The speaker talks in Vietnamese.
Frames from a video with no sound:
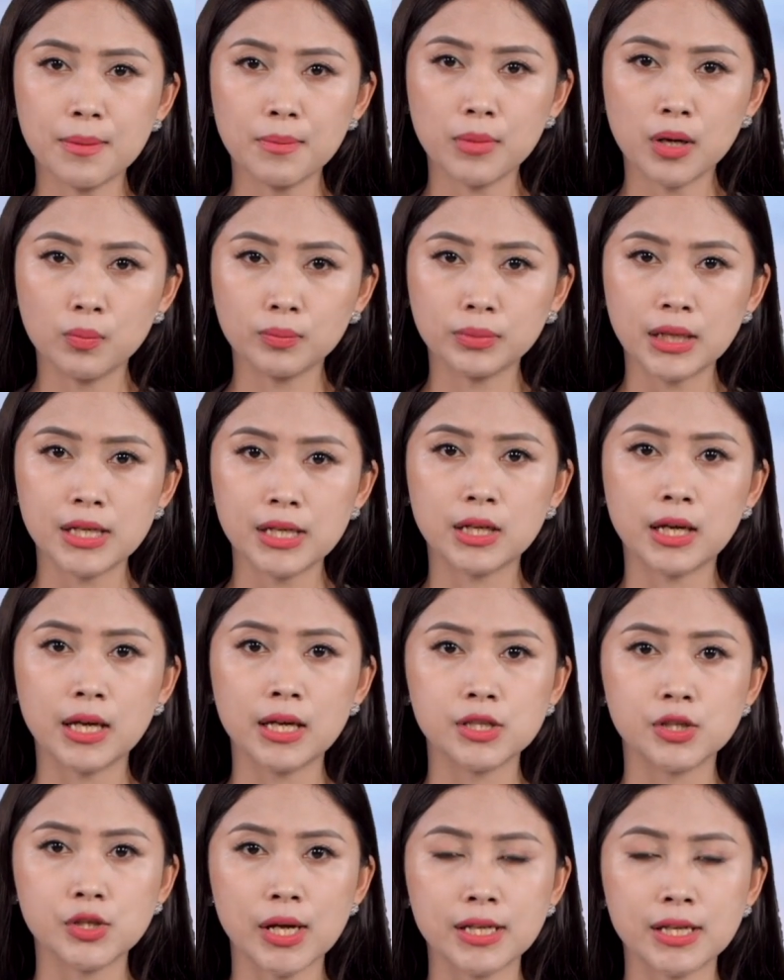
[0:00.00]
công ty kinh
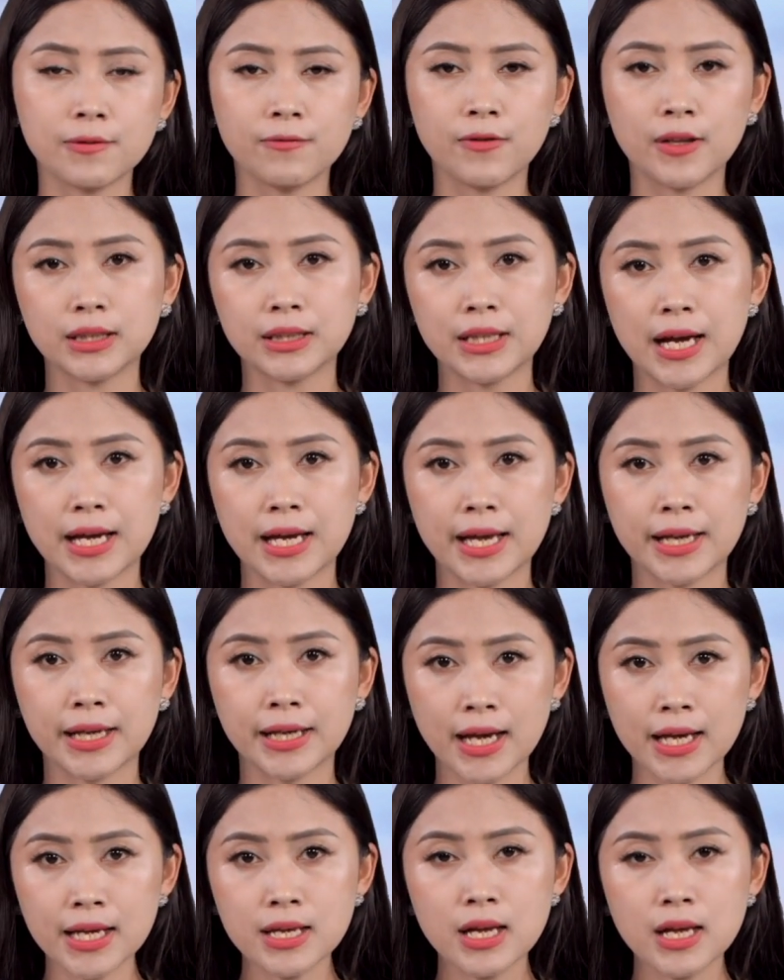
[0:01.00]
doanh vận tải hành
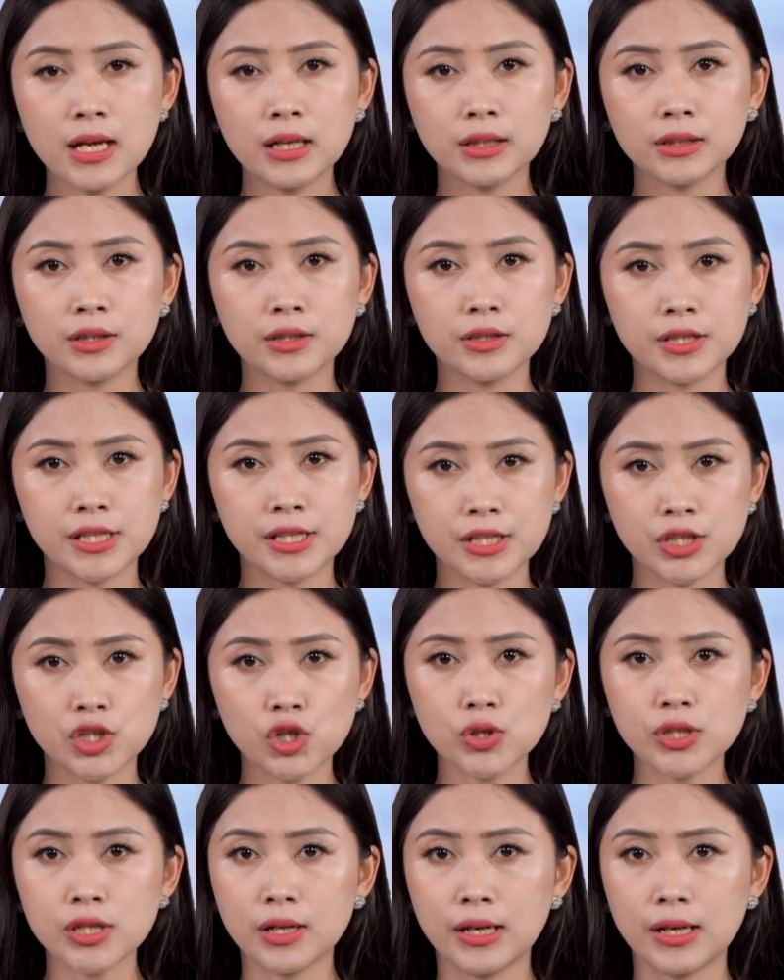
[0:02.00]
khách từ 9 chỗ
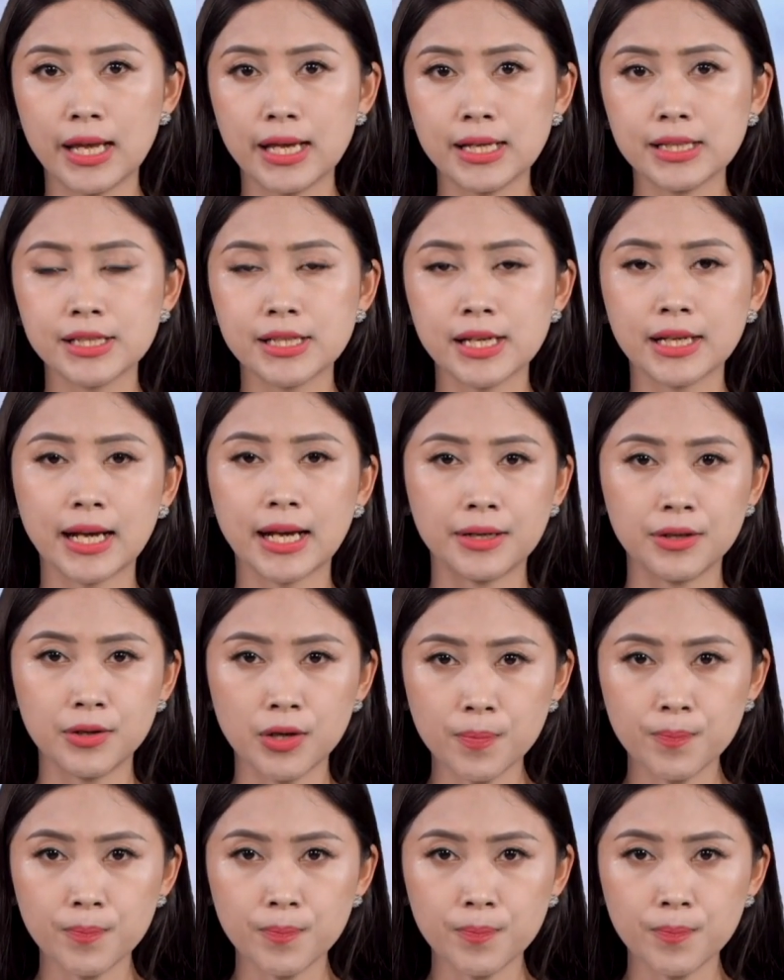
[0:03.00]
trở lên trên cả nước.